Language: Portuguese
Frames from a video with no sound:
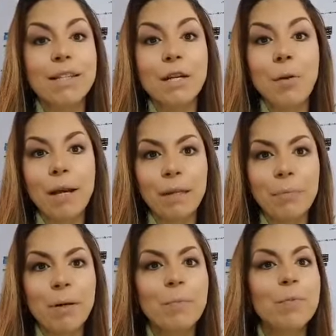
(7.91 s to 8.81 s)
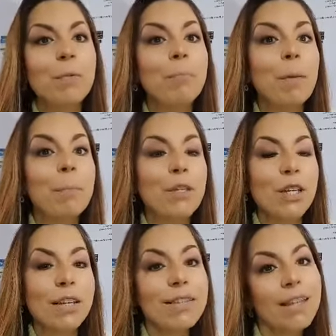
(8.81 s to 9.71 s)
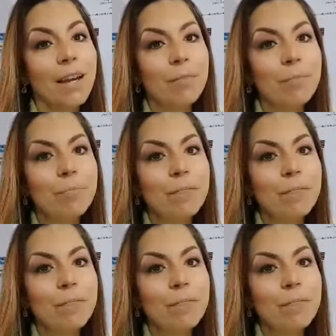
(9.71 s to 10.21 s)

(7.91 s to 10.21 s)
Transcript: em Guaíba, PPG STEM,